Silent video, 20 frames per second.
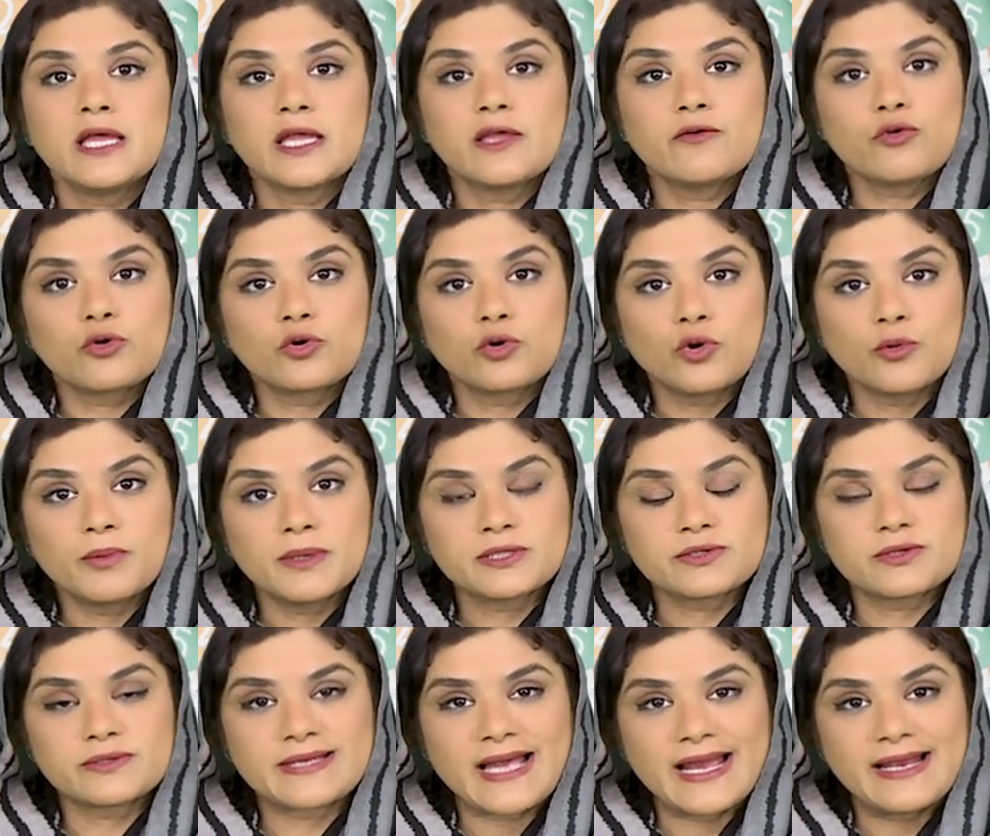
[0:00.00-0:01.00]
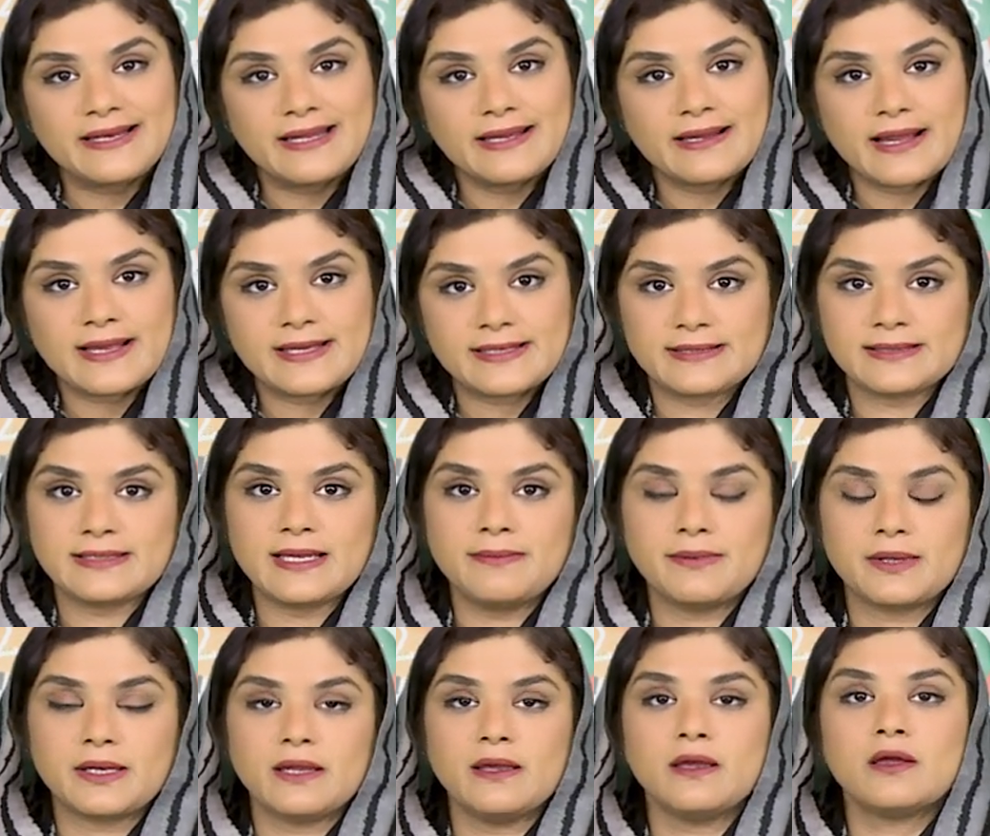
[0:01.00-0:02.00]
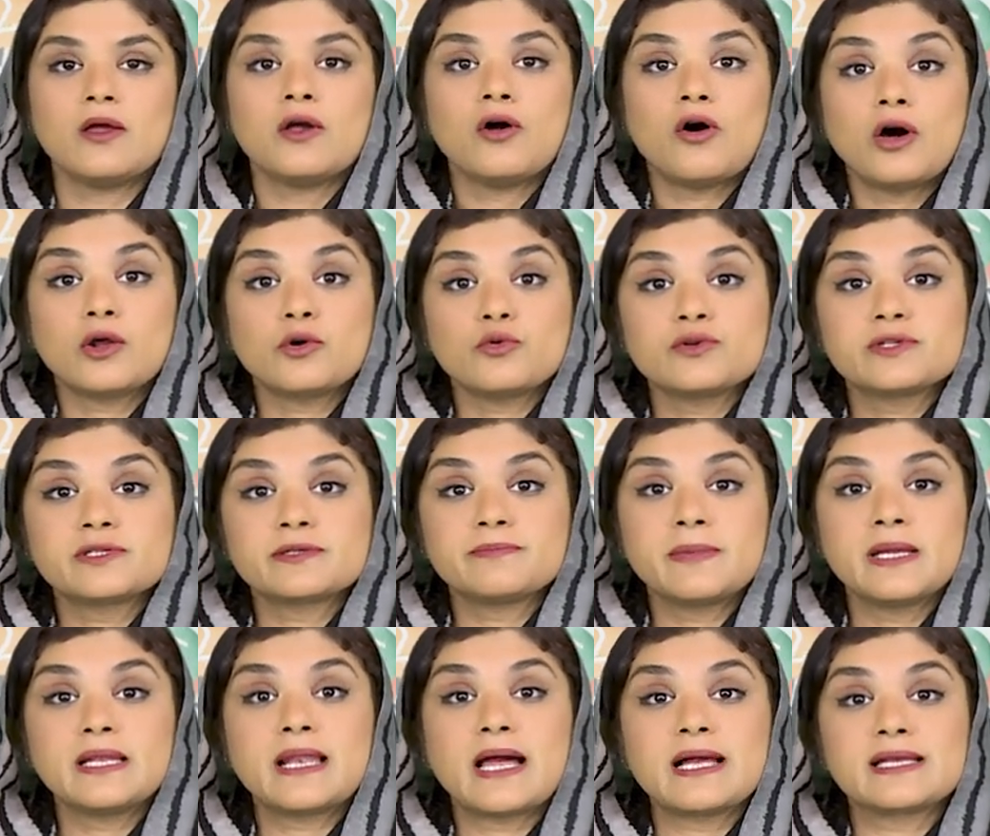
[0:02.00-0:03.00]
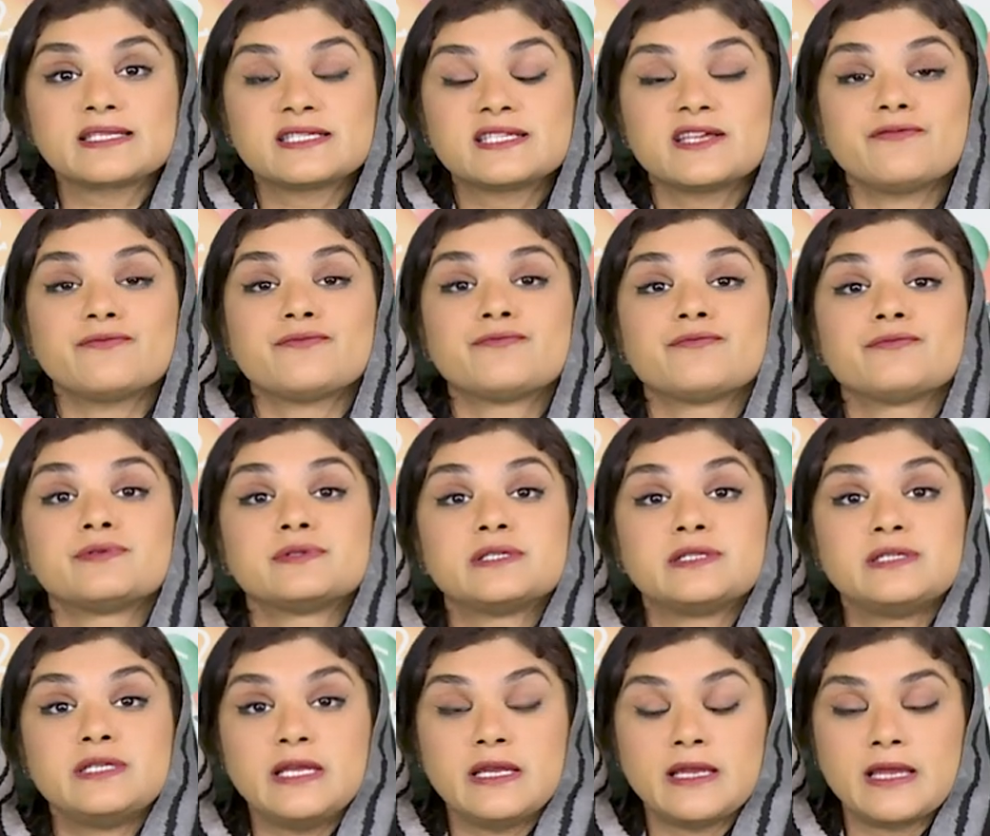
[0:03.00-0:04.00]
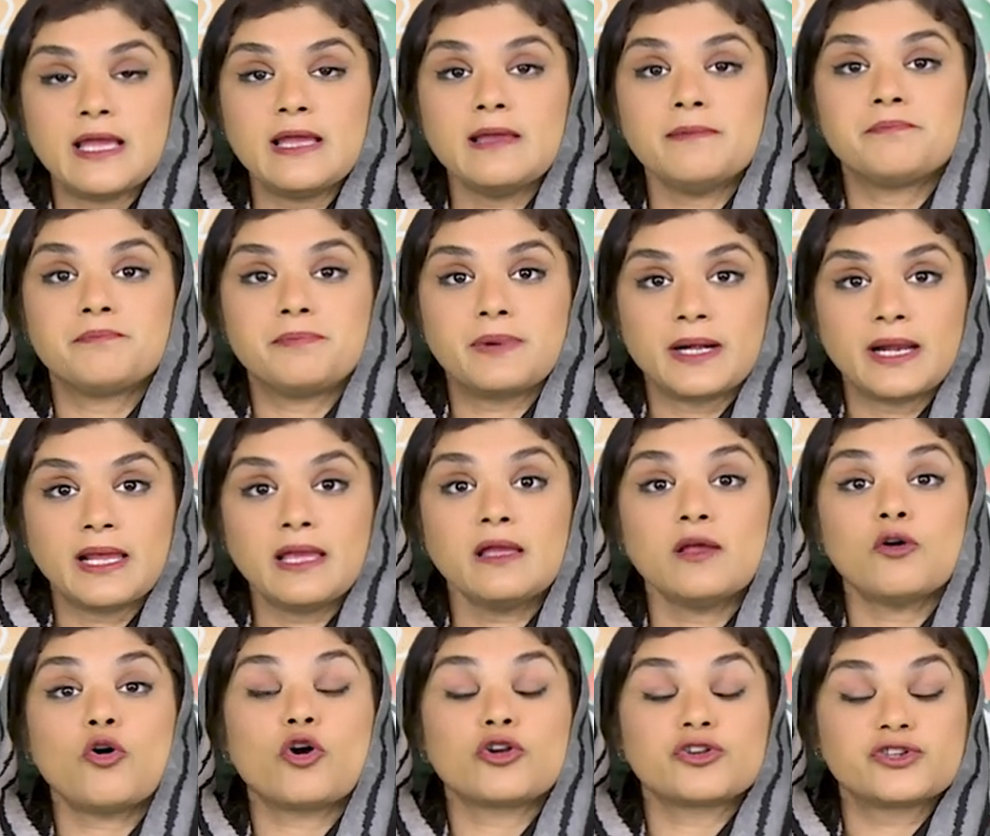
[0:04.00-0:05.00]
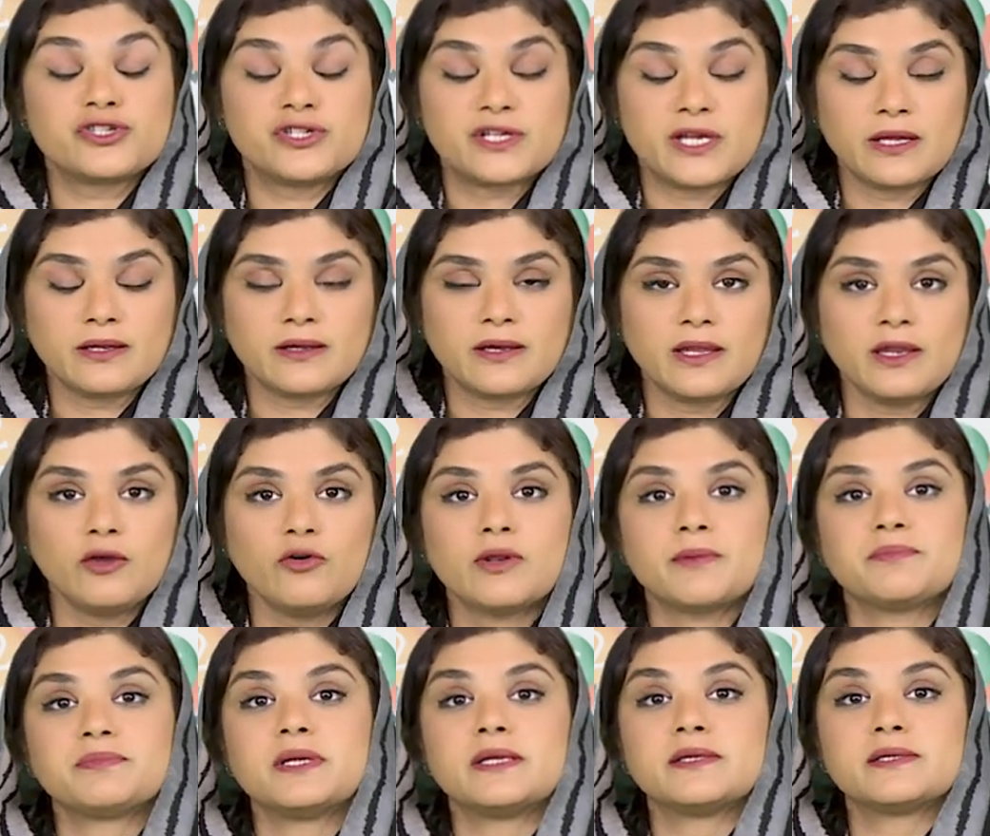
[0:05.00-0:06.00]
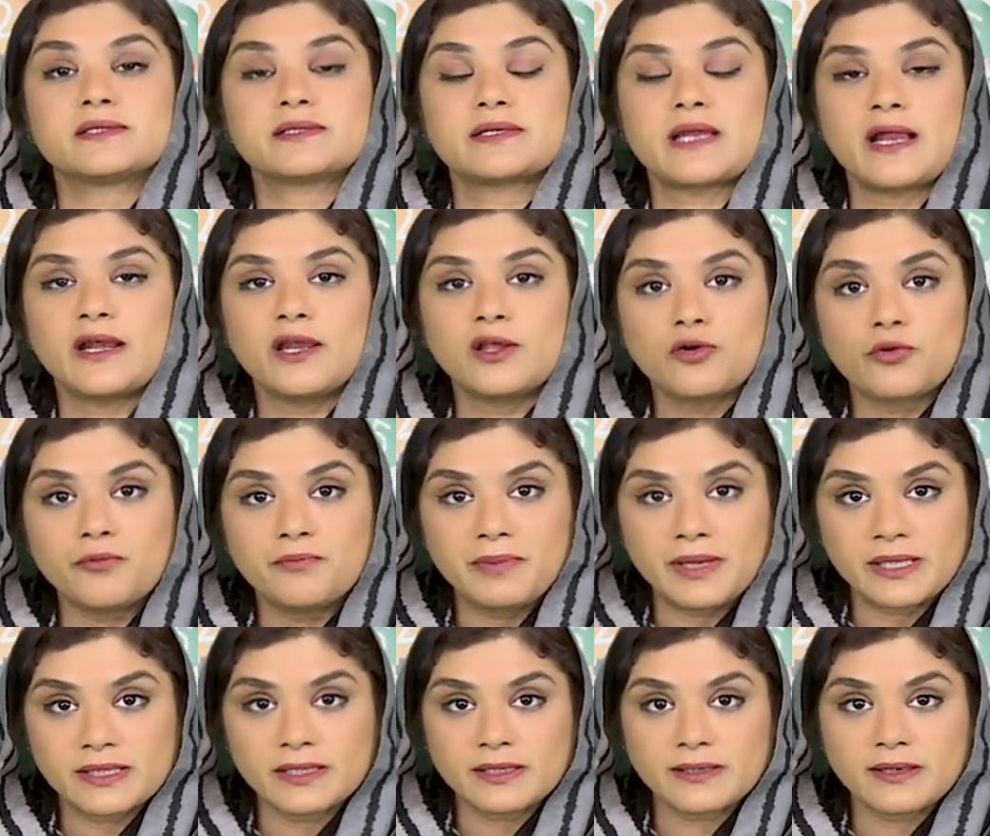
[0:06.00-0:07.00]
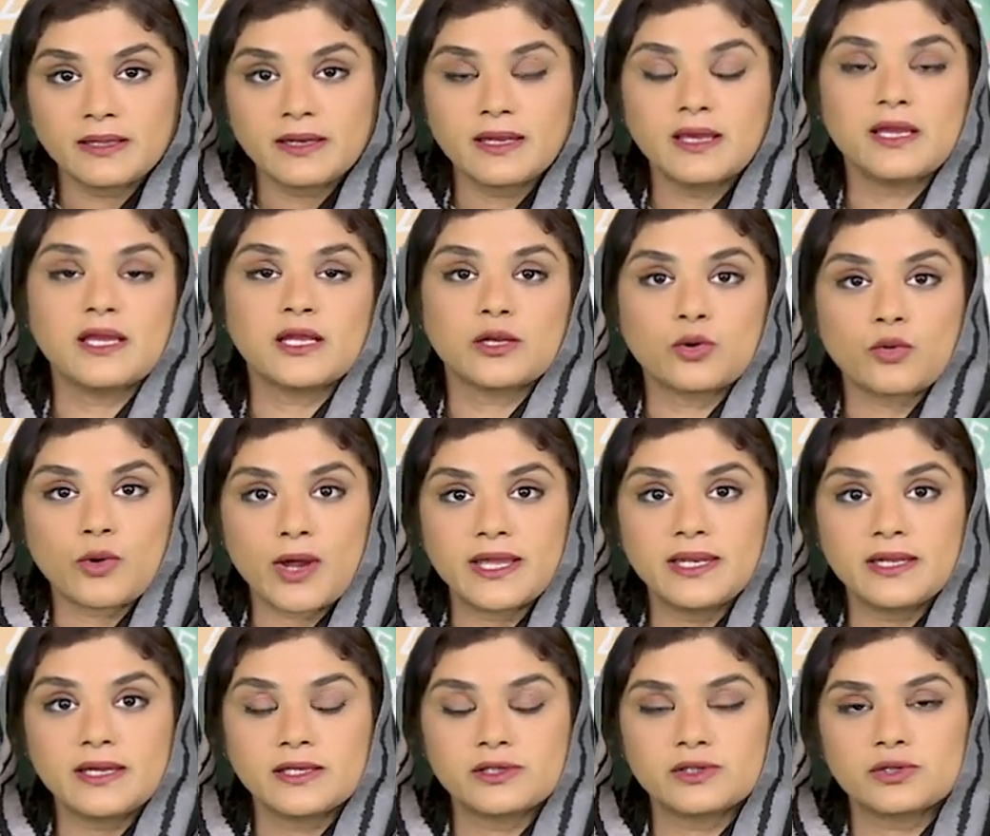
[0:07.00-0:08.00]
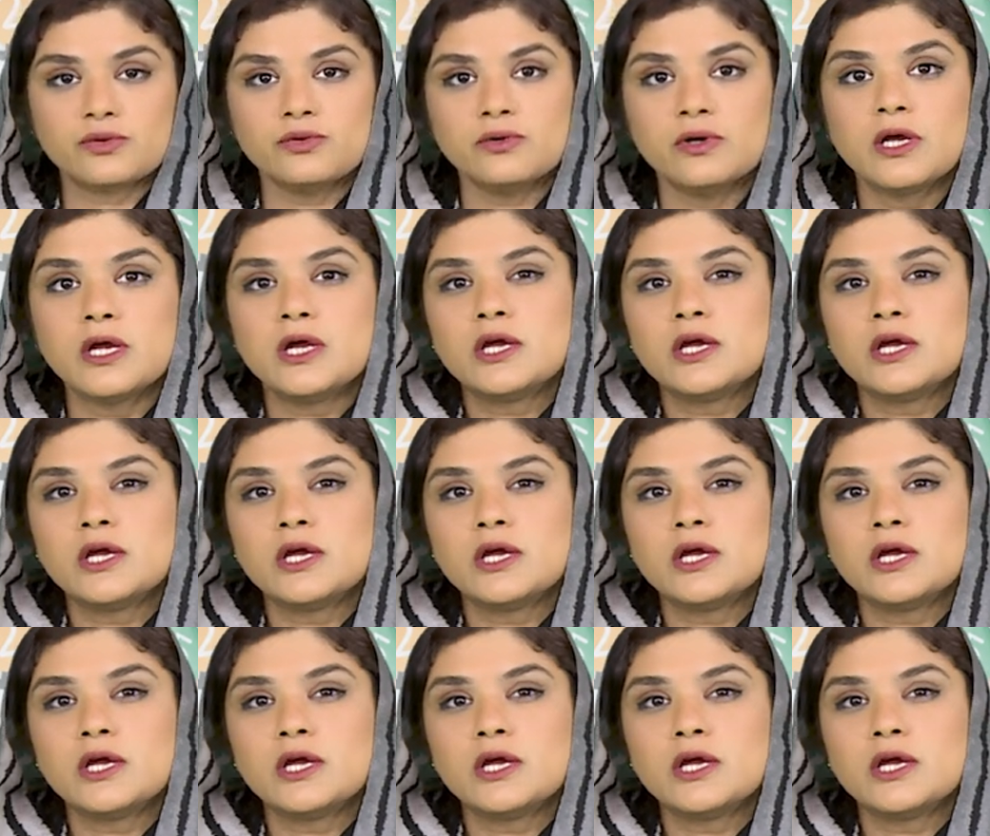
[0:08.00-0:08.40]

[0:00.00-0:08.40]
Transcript: कि वो ग्लोबल सोसाइटी का हिस्सा बने और उसमें ना सिर्फ सीखें पढ़ें और शेयर करें और अपनी अंडरस्टैंडिंग को बेहतर करें इंक्वायरी के थ्रू